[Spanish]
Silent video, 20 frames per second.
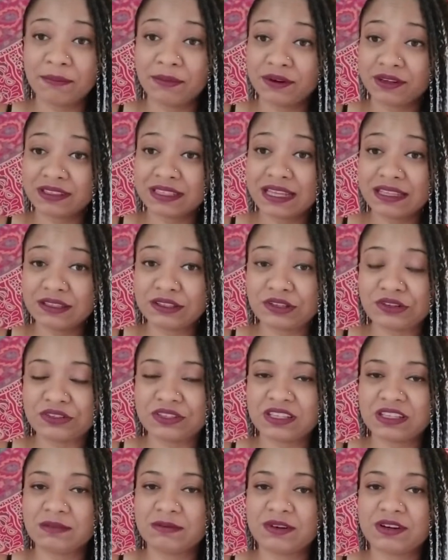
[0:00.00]
Por
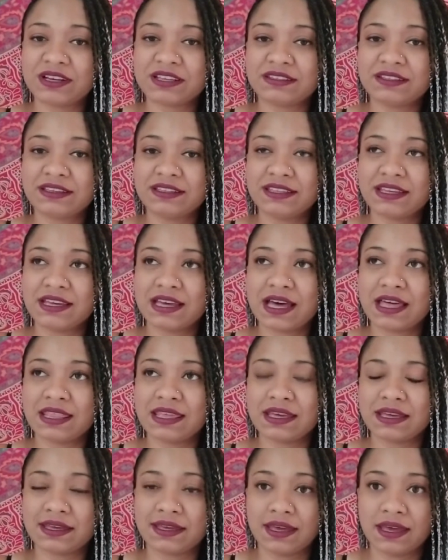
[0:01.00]
tanto, tenemos esta
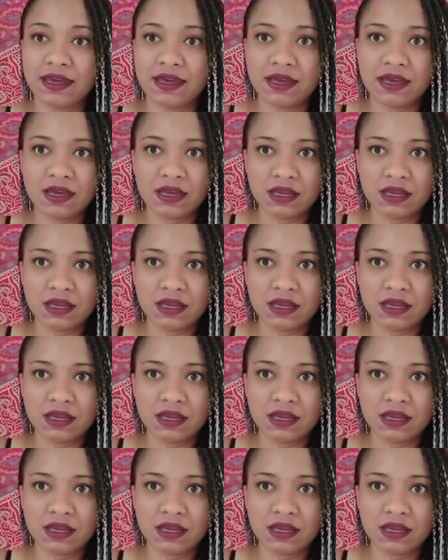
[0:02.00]
idea de que